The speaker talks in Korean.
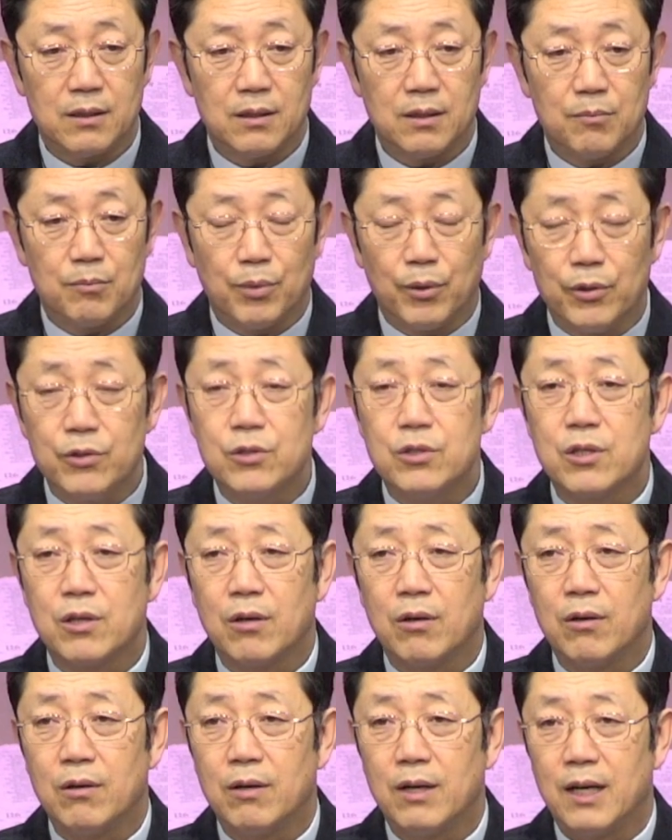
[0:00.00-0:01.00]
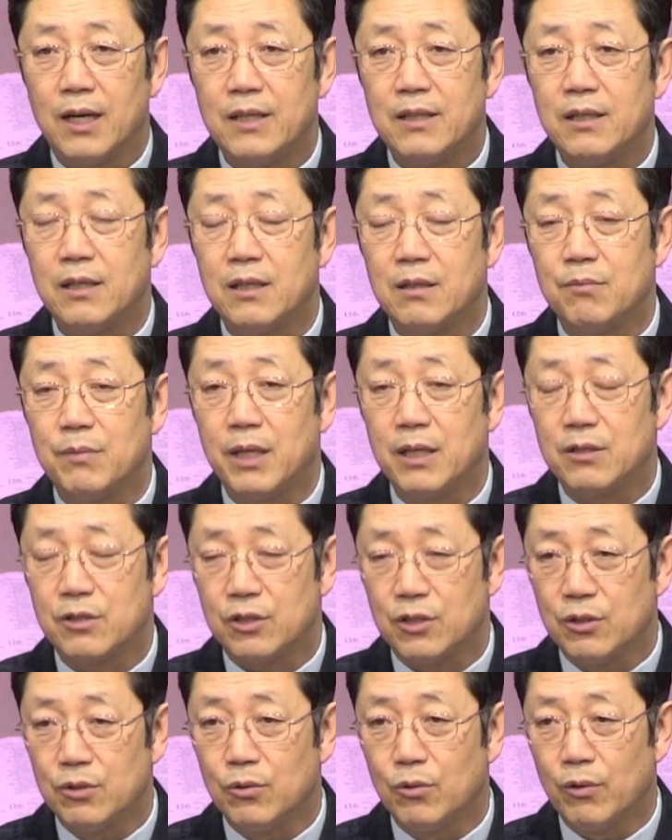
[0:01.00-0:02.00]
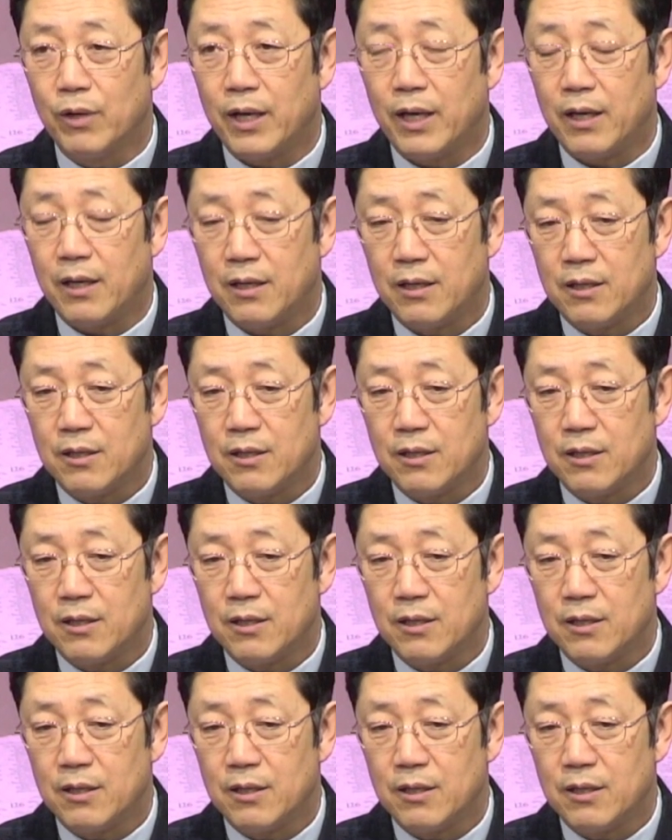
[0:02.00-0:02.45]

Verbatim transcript: 먼저 하나님의 진노의